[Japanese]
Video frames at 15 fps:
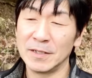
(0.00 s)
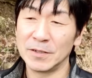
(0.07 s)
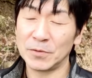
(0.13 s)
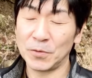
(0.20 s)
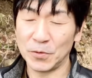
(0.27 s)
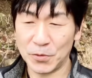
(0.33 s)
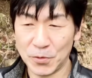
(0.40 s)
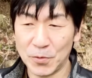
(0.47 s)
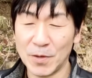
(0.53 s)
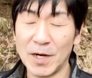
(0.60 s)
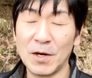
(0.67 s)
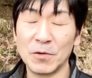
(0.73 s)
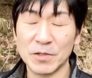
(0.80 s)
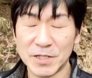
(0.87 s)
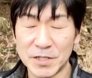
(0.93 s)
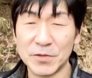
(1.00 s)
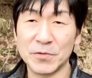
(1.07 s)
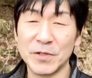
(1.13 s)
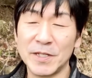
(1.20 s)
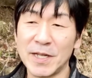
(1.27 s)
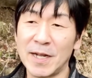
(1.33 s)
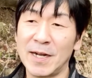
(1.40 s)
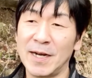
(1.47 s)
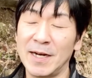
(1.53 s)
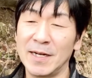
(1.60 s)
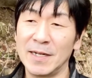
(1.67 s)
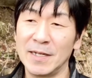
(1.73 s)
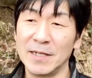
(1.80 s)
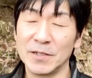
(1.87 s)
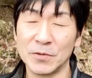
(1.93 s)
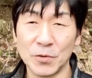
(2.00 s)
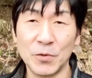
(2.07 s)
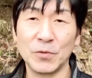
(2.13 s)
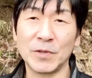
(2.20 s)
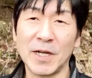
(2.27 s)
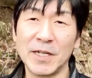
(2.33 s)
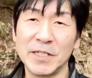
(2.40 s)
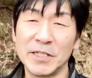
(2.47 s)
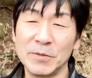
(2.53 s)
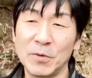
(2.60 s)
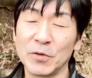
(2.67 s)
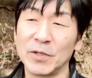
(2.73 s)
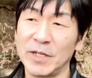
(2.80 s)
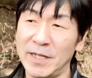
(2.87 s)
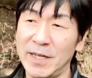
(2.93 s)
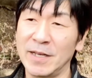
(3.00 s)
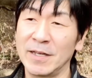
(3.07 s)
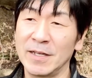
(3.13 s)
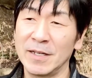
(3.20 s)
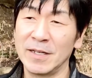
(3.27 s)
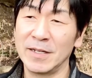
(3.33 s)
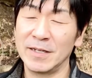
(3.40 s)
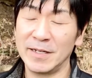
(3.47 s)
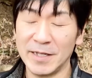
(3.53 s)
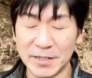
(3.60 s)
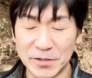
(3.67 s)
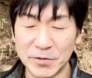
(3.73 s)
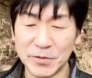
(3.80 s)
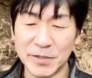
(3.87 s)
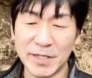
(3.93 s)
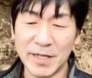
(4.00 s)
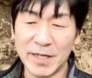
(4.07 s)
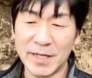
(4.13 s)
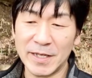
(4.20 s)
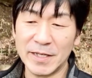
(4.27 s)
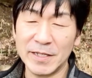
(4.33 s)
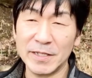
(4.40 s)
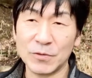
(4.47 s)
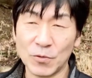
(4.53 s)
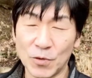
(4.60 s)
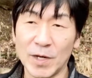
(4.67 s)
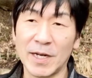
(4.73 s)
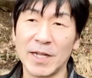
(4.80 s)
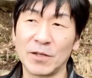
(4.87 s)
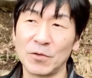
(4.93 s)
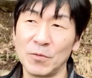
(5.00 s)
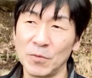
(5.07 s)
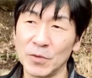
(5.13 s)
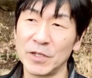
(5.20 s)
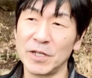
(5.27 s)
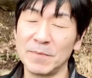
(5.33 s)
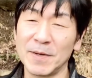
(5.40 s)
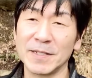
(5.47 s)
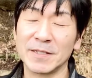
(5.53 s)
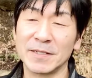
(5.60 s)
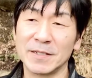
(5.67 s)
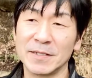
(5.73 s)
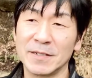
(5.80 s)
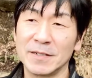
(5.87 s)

投票が落ち着いたら、その歌に絞ってね、練習していこうかなと思っています。